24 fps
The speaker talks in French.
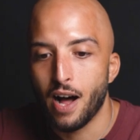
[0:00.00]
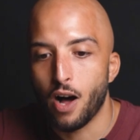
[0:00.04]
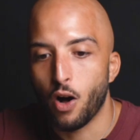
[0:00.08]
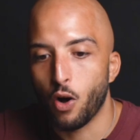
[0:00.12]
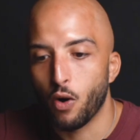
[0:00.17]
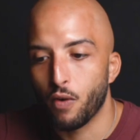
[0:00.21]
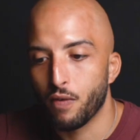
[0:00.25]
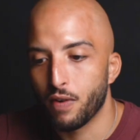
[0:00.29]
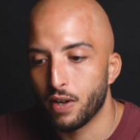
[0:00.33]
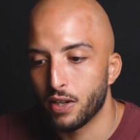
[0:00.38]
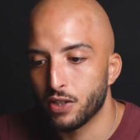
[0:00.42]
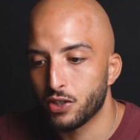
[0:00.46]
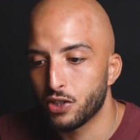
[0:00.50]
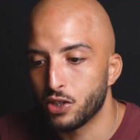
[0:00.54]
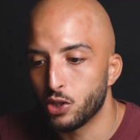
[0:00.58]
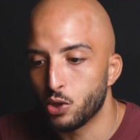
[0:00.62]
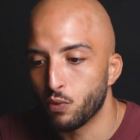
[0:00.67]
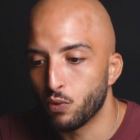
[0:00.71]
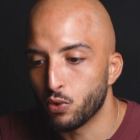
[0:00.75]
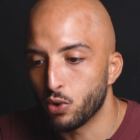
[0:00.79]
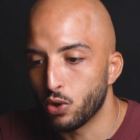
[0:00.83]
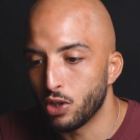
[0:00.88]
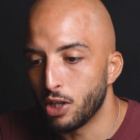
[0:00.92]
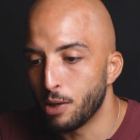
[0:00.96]
En revanche, si tu
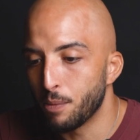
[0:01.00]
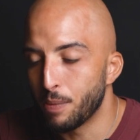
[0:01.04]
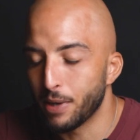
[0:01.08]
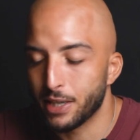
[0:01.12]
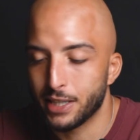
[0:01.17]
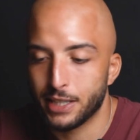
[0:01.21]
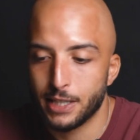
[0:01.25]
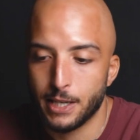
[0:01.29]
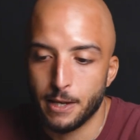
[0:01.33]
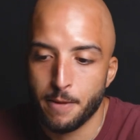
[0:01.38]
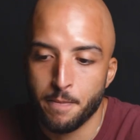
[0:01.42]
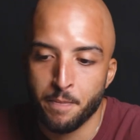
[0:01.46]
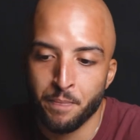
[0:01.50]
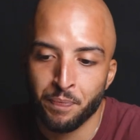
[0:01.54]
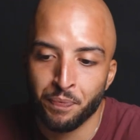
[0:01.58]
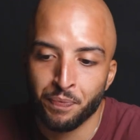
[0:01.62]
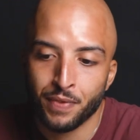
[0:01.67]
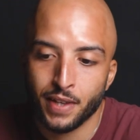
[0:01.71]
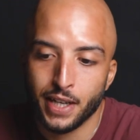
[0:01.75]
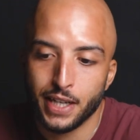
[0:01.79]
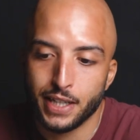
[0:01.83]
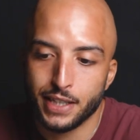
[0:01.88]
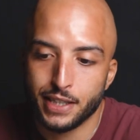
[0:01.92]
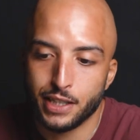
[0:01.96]
veux te dépasser,
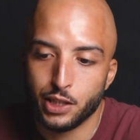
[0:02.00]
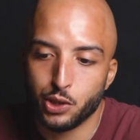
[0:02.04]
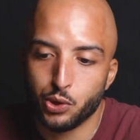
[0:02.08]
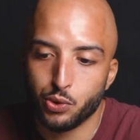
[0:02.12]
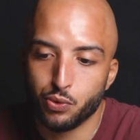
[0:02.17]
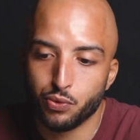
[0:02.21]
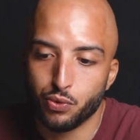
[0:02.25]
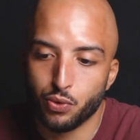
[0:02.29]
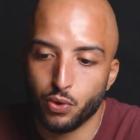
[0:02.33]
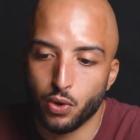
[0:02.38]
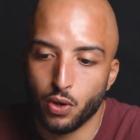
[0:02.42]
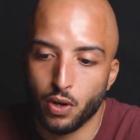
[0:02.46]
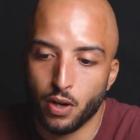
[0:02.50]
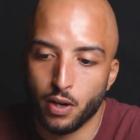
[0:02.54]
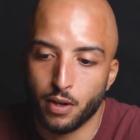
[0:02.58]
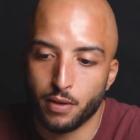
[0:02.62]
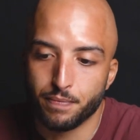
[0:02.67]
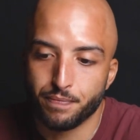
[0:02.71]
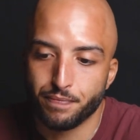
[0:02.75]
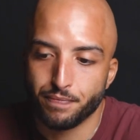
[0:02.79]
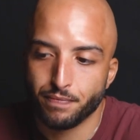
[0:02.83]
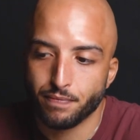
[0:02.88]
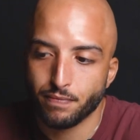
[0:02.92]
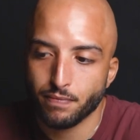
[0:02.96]
si tu veux... Euh,
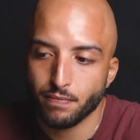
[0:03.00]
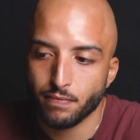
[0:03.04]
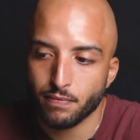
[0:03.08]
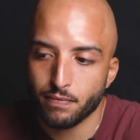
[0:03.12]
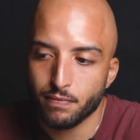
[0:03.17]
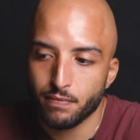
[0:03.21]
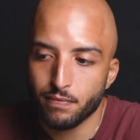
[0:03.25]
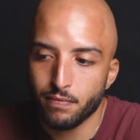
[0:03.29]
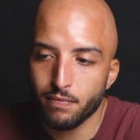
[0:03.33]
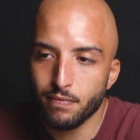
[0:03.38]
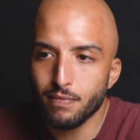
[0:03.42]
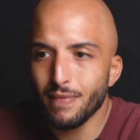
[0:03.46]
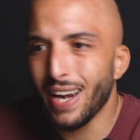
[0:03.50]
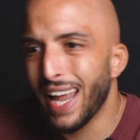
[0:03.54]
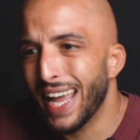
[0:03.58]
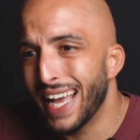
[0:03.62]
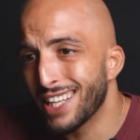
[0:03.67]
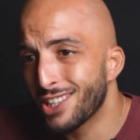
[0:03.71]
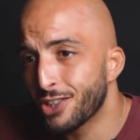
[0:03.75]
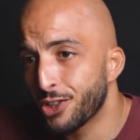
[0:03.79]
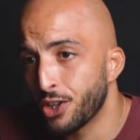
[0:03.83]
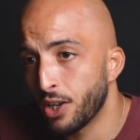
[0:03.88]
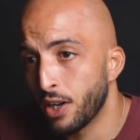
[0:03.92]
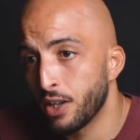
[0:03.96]

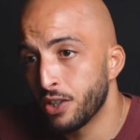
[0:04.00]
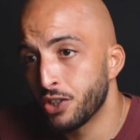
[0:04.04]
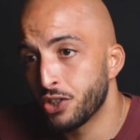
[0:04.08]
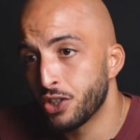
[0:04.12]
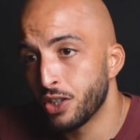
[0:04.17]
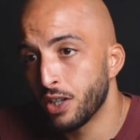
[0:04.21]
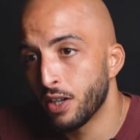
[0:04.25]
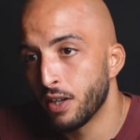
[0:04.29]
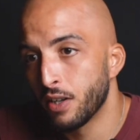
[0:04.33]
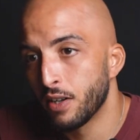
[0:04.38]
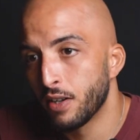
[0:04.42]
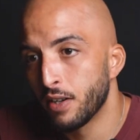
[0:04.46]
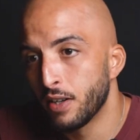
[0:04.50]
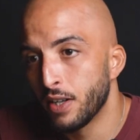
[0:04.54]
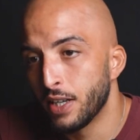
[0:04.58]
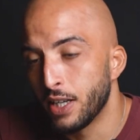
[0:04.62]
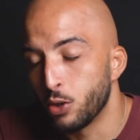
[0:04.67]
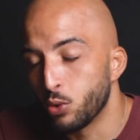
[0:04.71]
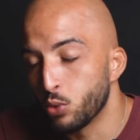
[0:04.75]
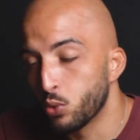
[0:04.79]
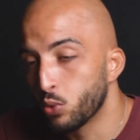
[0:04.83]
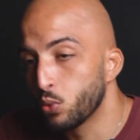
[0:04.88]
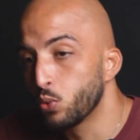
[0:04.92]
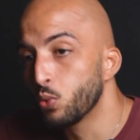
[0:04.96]
être challengé et
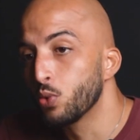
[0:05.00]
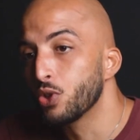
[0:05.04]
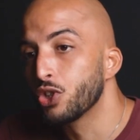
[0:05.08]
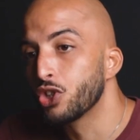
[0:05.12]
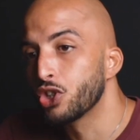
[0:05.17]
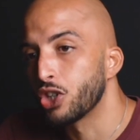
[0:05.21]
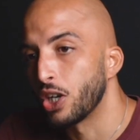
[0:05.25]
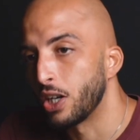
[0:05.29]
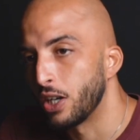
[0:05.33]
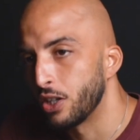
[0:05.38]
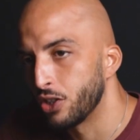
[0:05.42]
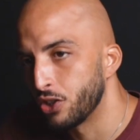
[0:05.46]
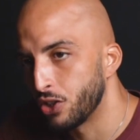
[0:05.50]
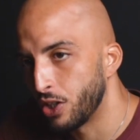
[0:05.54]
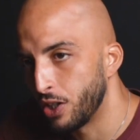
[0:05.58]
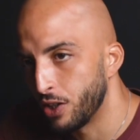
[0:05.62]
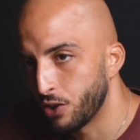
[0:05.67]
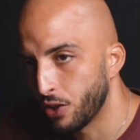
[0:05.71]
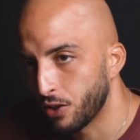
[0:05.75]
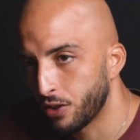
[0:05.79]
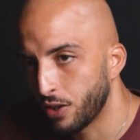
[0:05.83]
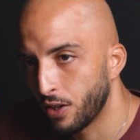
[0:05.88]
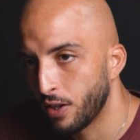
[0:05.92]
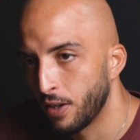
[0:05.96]
du coup challenger les
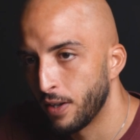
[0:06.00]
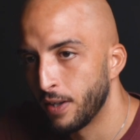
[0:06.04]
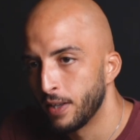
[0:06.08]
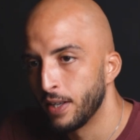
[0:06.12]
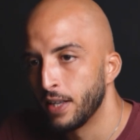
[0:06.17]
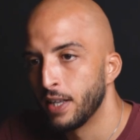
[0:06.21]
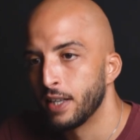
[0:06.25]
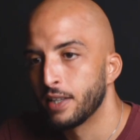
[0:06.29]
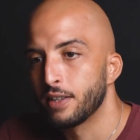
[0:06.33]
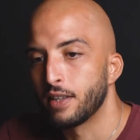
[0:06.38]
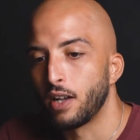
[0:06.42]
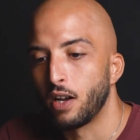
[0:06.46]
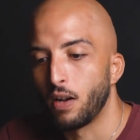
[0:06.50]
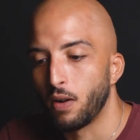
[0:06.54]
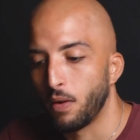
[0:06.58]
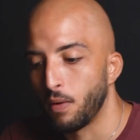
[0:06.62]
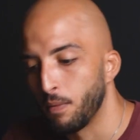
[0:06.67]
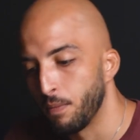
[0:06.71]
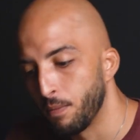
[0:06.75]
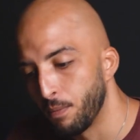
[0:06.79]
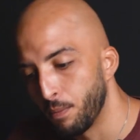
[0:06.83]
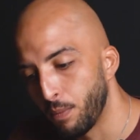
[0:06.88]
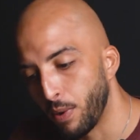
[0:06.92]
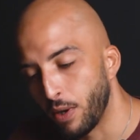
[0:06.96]
autres dans leur
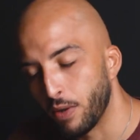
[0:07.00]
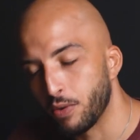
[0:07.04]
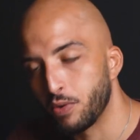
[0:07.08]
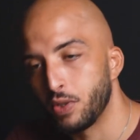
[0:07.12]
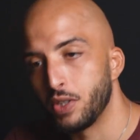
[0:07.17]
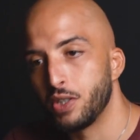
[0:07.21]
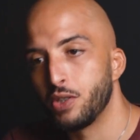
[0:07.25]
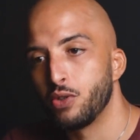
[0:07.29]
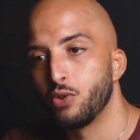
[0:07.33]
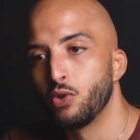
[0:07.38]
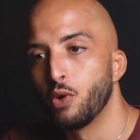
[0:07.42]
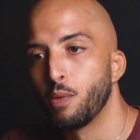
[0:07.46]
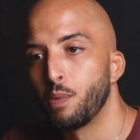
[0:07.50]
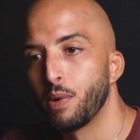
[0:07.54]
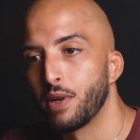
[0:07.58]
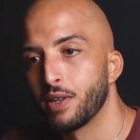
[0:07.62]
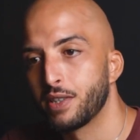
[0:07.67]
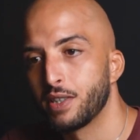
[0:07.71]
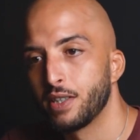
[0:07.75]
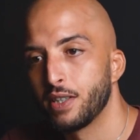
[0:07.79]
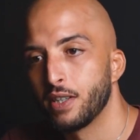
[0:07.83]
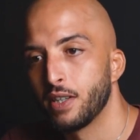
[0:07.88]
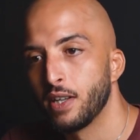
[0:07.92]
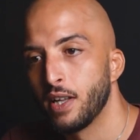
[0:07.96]
processus de
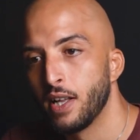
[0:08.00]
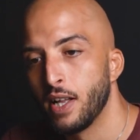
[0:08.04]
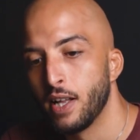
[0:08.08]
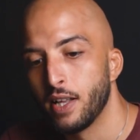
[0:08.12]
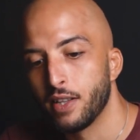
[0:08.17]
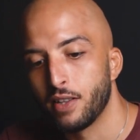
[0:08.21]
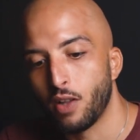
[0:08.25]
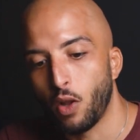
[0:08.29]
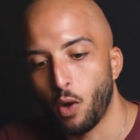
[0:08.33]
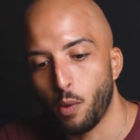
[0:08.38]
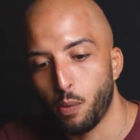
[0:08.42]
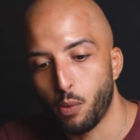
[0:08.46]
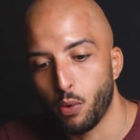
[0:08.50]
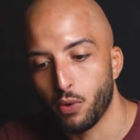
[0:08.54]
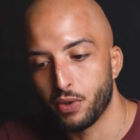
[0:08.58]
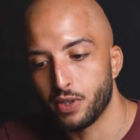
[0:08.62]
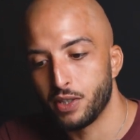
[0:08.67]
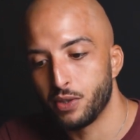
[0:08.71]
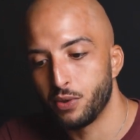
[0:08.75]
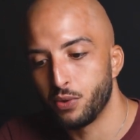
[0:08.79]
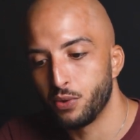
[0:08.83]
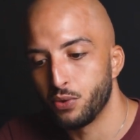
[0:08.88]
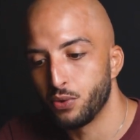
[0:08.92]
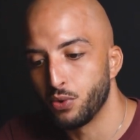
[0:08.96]
pensée, dans leur
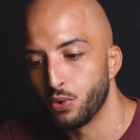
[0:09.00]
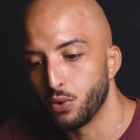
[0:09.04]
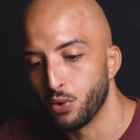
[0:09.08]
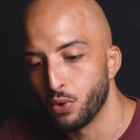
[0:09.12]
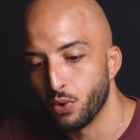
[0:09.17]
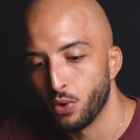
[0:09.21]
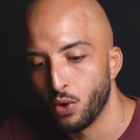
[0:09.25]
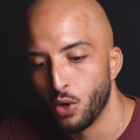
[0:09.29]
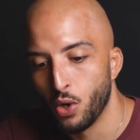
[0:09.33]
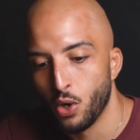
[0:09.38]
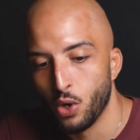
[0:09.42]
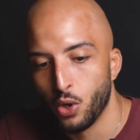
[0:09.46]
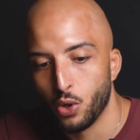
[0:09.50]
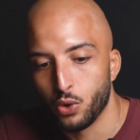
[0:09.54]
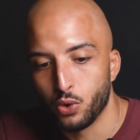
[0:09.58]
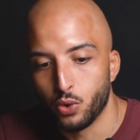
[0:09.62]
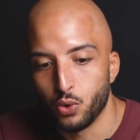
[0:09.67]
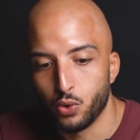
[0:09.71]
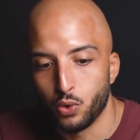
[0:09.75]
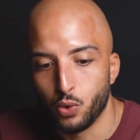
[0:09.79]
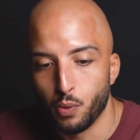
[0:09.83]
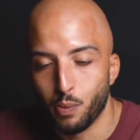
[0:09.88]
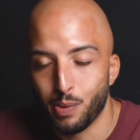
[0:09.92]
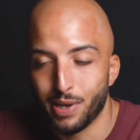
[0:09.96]
processus de,
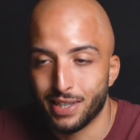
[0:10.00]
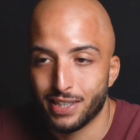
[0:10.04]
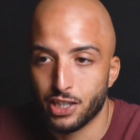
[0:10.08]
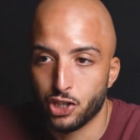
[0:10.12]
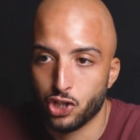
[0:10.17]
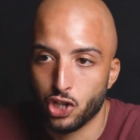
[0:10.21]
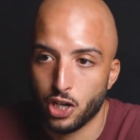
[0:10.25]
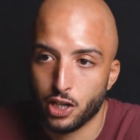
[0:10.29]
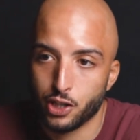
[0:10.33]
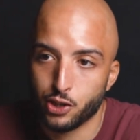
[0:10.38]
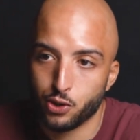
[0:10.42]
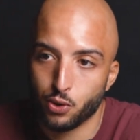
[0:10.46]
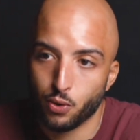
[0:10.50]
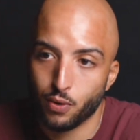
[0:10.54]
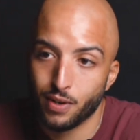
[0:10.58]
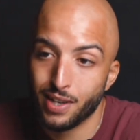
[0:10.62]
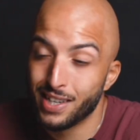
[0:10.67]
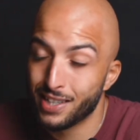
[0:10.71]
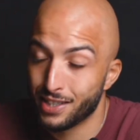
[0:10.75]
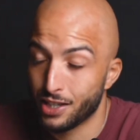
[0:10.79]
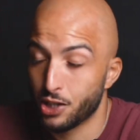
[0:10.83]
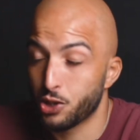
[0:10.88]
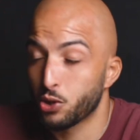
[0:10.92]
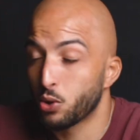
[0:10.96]
de, passage à l'action.
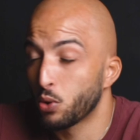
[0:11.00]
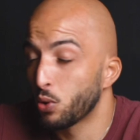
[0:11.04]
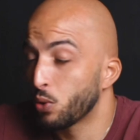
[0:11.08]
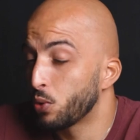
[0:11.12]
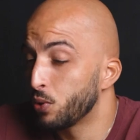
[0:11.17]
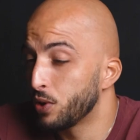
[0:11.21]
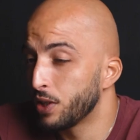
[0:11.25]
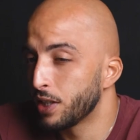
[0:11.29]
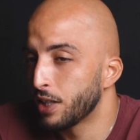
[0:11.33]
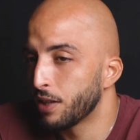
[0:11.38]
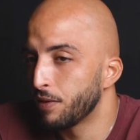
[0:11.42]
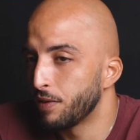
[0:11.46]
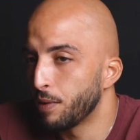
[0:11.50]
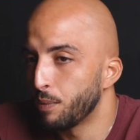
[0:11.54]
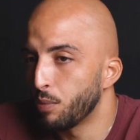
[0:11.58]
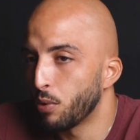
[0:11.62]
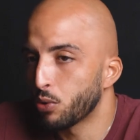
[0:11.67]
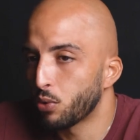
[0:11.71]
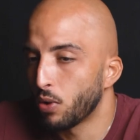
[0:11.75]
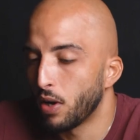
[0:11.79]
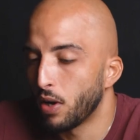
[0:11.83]
Sache que le coaching est fait pour